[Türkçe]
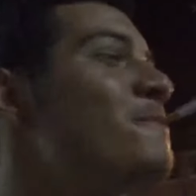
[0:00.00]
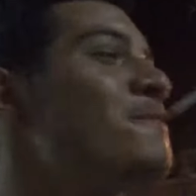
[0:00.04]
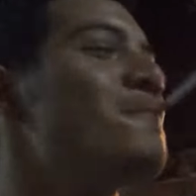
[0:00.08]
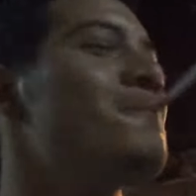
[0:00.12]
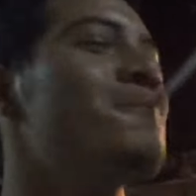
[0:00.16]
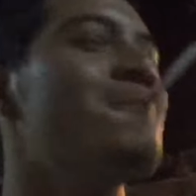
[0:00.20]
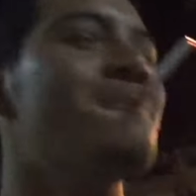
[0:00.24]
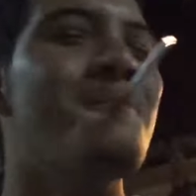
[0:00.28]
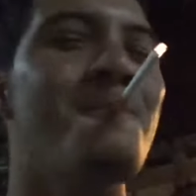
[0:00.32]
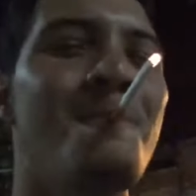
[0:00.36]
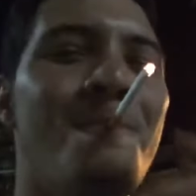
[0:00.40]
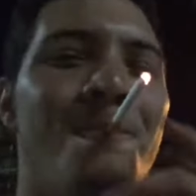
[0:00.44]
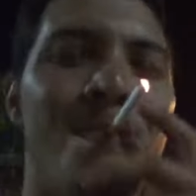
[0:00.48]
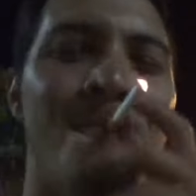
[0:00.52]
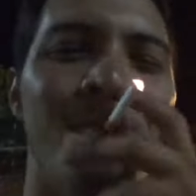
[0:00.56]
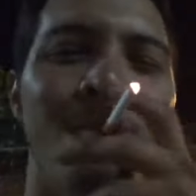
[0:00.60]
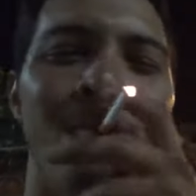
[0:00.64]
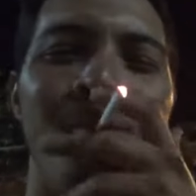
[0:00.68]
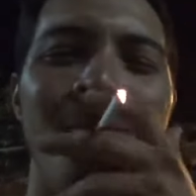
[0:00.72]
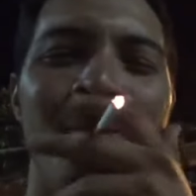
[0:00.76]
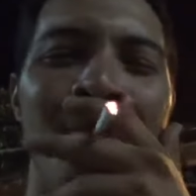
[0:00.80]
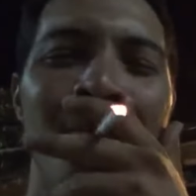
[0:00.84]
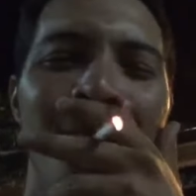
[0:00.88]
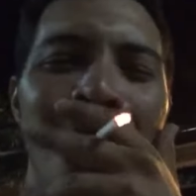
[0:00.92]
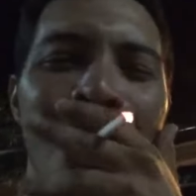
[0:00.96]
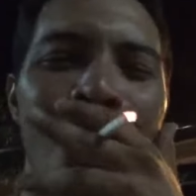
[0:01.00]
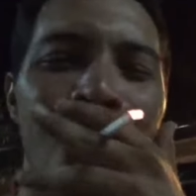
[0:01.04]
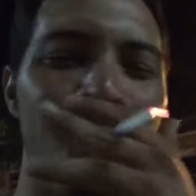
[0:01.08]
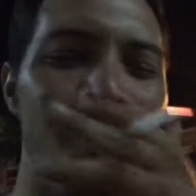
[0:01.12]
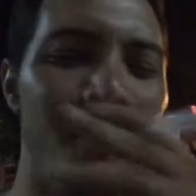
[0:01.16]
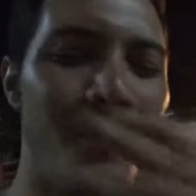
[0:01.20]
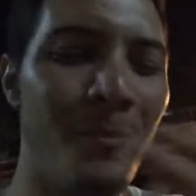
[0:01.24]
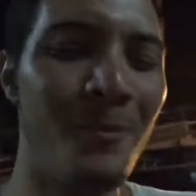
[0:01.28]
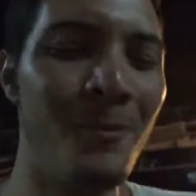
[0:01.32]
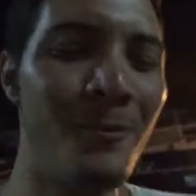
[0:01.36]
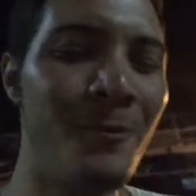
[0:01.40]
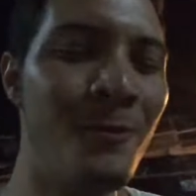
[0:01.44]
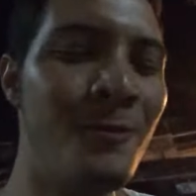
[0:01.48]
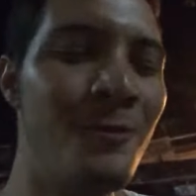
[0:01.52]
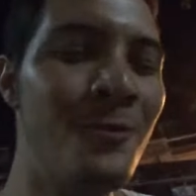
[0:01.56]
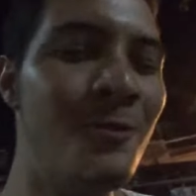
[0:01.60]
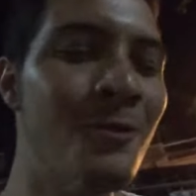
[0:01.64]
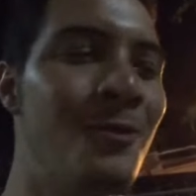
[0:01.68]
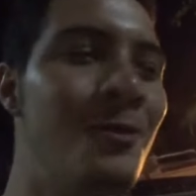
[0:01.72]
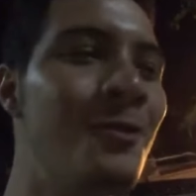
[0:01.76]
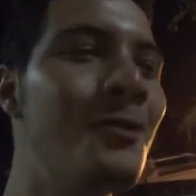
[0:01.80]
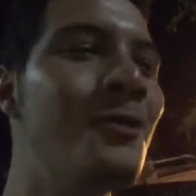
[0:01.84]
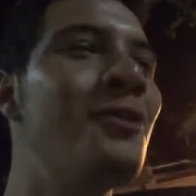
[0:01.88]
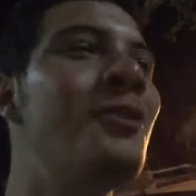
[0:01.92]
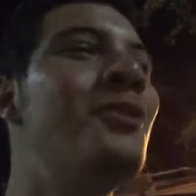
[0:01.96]
Osman abi, Osman, Osman'a
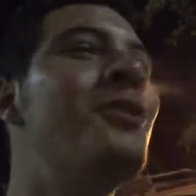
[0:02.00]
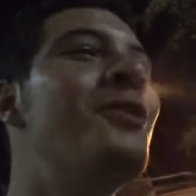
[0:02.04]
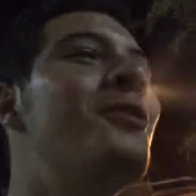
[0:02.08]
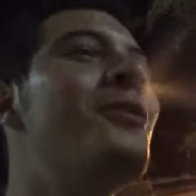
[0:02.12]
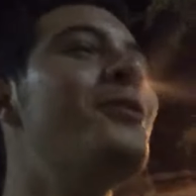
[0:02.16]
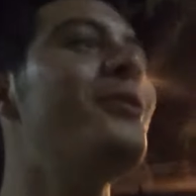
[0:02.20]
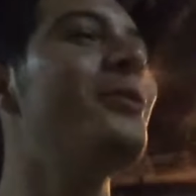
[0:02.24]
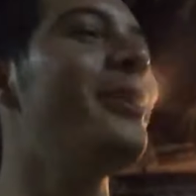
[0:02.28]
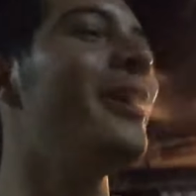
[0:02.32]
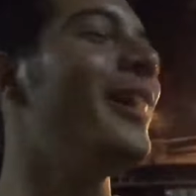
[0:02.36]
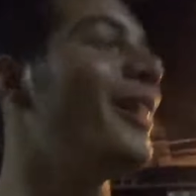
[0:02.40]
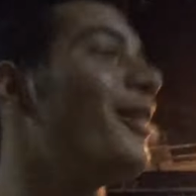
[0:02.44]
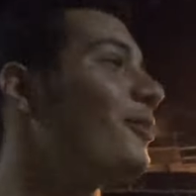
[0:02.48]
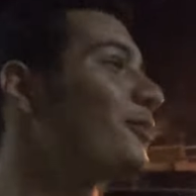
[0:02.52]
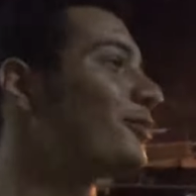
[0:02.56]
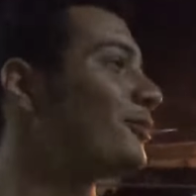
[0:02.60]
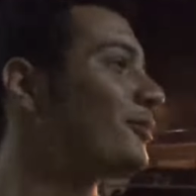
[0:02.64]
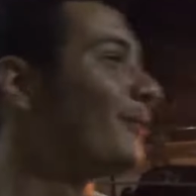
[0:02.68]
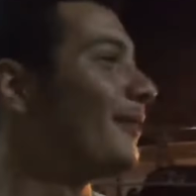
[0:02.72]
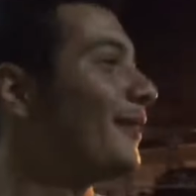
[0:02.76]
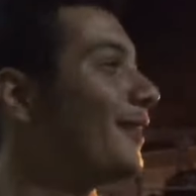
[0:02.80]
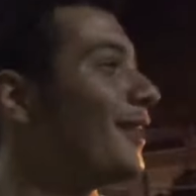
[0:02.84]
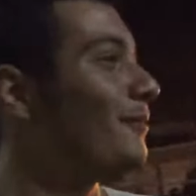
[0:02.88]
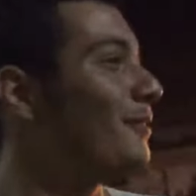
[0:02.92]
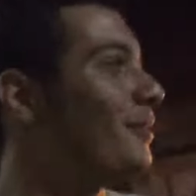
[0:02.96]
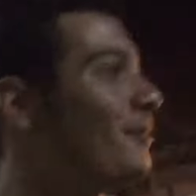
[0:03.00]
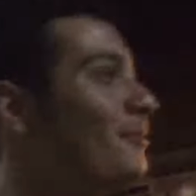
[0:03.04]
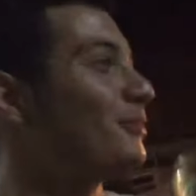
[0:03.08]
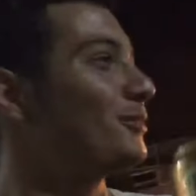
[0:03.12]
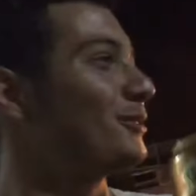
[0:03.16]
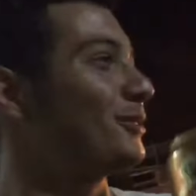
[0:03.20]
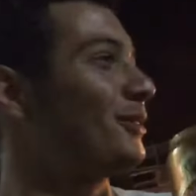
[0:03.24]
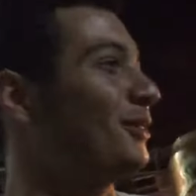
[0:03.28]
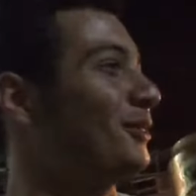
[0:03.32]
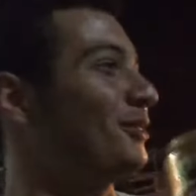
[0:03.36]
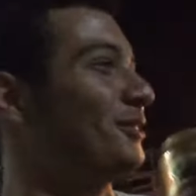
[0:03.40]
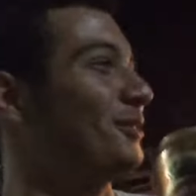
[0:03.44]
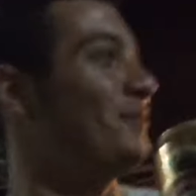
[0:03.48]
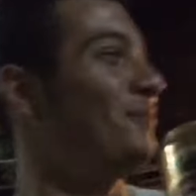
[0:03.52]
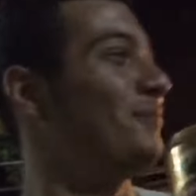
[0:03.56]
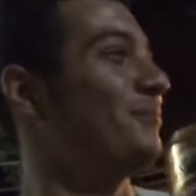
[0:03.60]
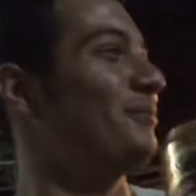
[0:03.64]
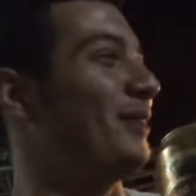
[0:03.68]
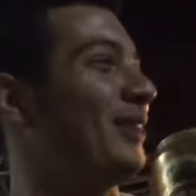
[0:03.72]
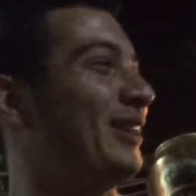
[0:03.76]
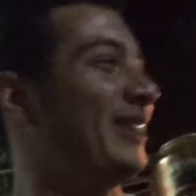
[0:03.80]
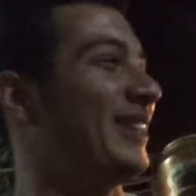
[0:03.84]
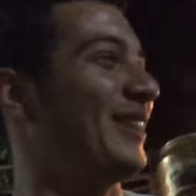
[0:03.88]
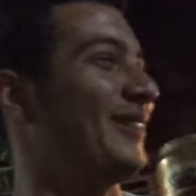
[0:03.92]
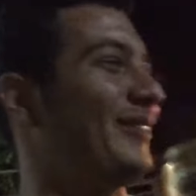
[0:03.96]
şeye sordum. ya Osman abi mi sordum
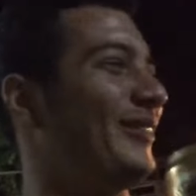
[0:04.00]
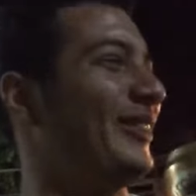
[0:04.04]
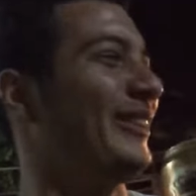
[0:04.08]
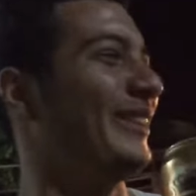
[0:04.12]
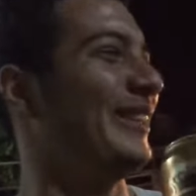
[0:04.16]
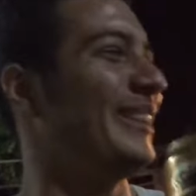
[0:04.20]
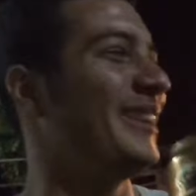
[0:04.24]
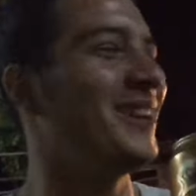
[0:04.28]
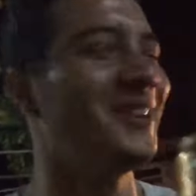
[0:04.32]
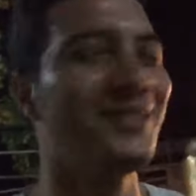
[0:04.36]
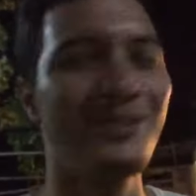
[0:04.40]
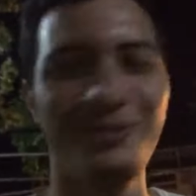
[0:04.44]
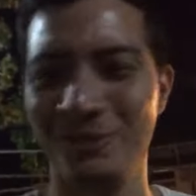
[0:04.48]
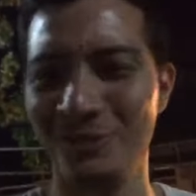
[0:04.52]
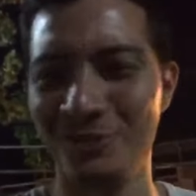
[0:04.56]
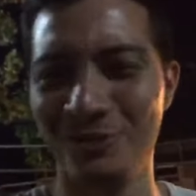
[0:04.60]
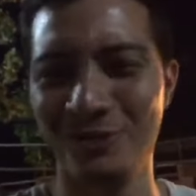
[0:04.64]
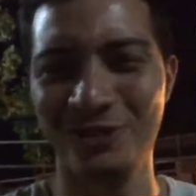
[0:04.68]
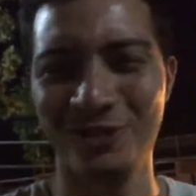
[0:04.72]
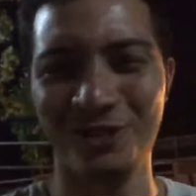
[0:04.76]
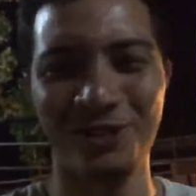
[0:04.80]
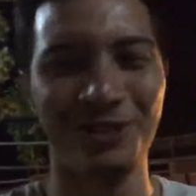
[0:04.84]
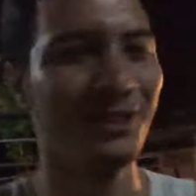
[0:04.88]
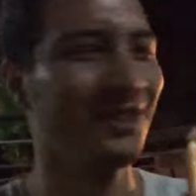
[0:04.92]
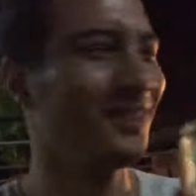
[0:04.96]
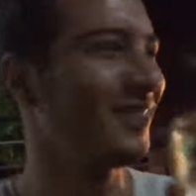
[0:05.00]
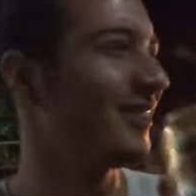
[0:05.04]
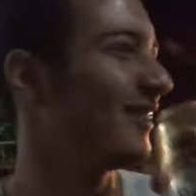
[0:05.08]
Pokemon'ı ya sucu.